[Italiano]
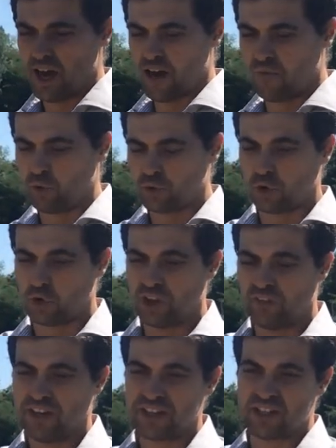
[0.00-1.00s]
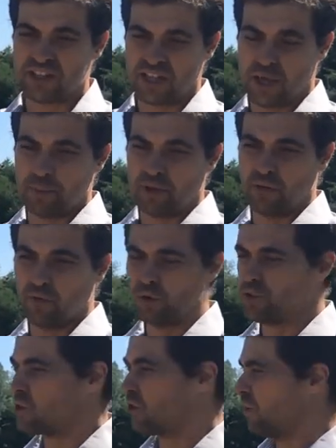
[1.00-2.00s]
ha avuto diversi step di
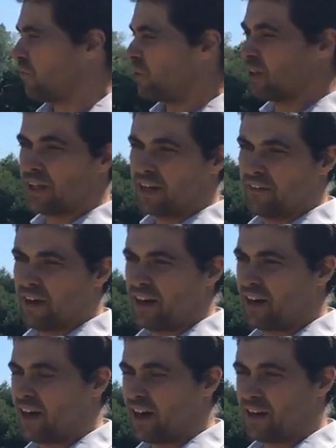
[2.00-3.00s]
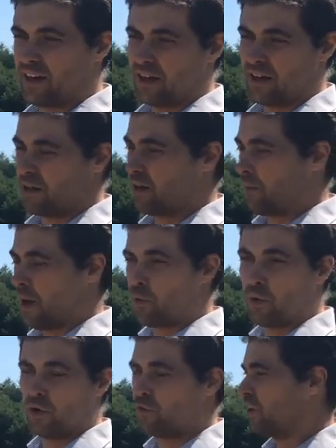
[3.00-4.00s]
evoluzione fino ad arrivare alla,
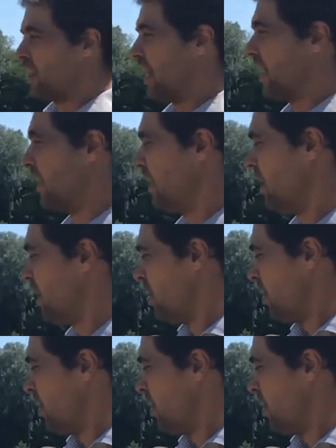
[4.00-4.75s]
a quello finale